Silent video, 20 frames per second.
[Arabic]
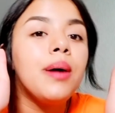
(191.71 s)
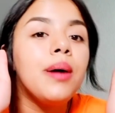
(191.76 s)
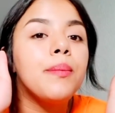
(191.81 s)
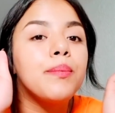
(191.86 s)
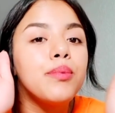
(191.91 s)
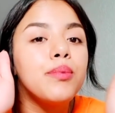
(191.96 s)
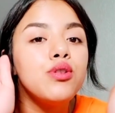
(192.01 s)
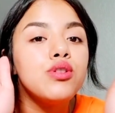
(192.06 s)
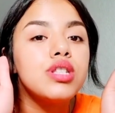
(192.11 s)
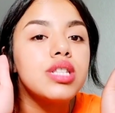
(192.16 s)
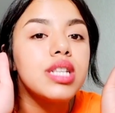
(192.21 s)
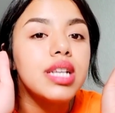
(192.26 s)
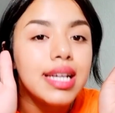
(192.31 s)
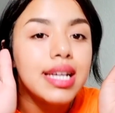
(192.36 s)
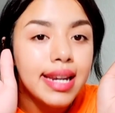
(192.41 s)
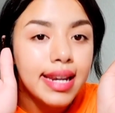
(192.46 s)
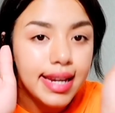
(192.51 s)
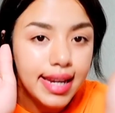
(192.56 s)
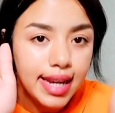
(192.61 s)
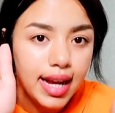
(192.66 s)
بلس
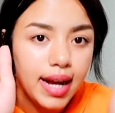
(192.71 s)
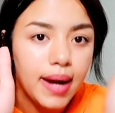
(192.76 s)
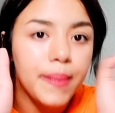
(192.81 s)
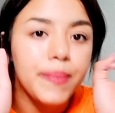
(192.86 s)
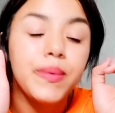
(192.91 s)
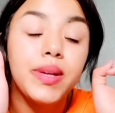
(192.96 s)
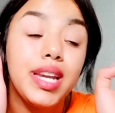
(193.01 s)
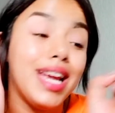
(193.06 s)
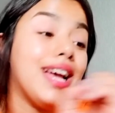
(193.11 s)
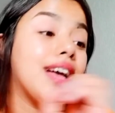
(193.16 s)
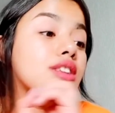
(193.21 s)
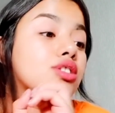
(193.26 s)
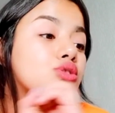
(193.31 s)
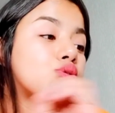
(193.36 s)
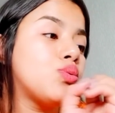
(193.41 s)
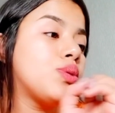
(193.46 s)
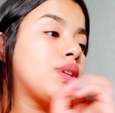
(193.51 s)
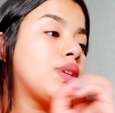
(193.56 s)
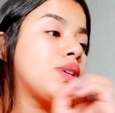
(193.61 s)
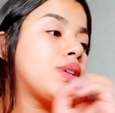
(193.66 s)
الريحه ريحه
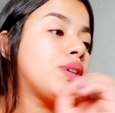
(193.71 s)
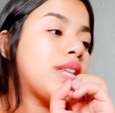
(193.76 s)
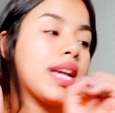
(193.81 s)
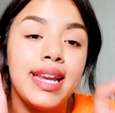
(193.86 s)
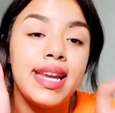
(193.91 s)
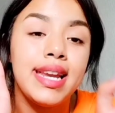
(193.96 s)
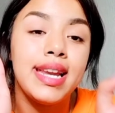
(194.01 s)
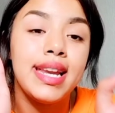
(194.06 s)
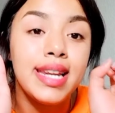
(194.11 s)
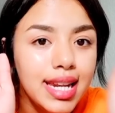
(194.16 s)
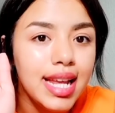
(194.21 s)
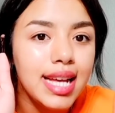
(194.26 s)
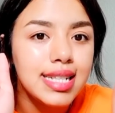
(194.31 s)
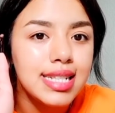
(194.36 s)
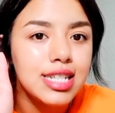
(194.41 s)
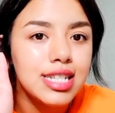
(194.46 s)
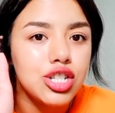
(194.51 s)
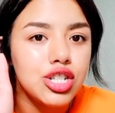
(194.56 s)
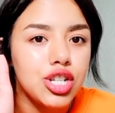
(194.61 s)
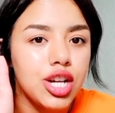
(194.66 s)
زوينه كانك يلا
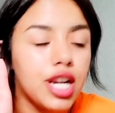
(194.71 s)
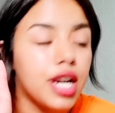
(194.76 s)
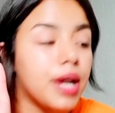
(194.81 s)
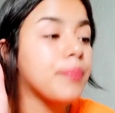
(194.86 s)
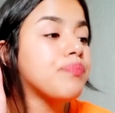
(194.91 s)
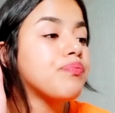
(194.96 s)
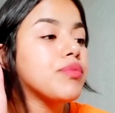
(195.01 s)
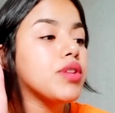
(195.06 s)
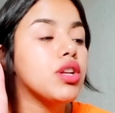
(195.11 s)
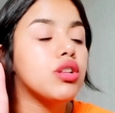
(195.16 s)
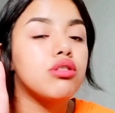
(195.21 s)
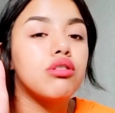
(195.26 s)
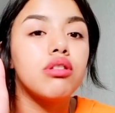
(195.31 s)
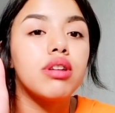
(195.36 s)
غسلتي شعرك دونك